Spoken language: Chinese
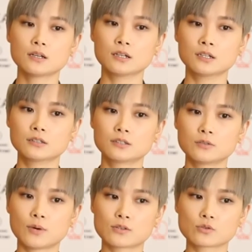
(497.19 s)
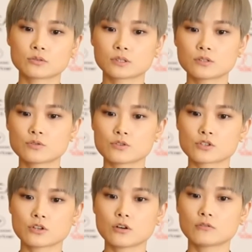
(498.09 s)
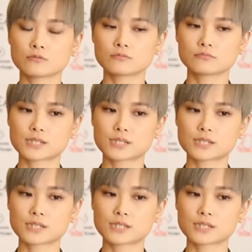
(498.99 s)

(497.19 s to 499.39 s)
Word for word: 呃听完所有的歌曲之后，